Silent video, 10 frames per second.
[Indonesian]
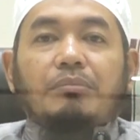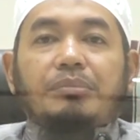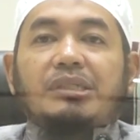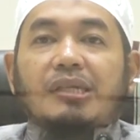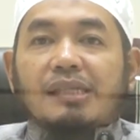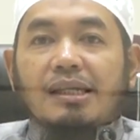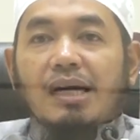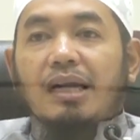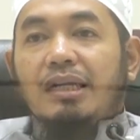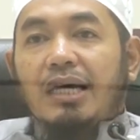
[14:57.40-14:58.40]
bisa
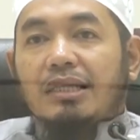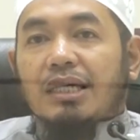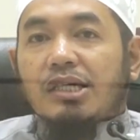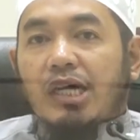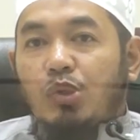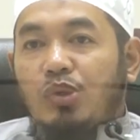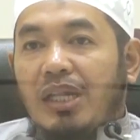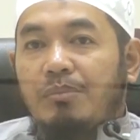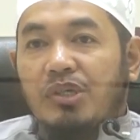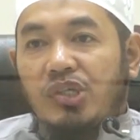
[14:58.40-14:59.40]
saja dia terjatuh
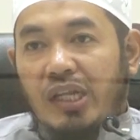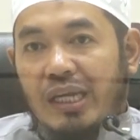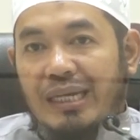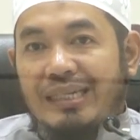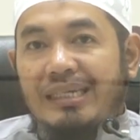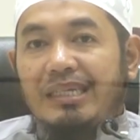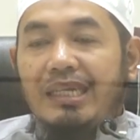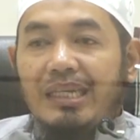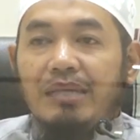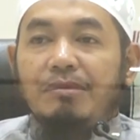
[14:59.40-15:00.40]
dalam kesyirikan dan
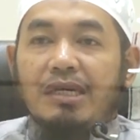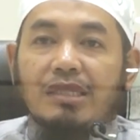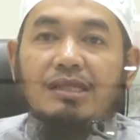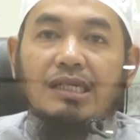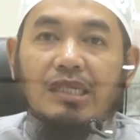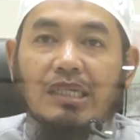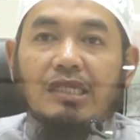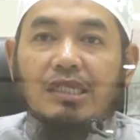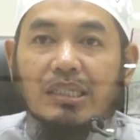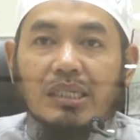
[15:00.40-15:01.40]
ini banyak terjadi di
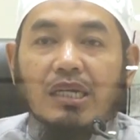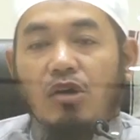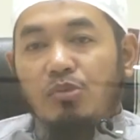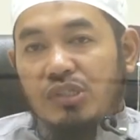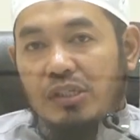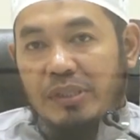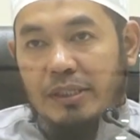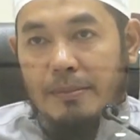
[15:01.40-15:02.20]
tengah-tengah kaum muslimin.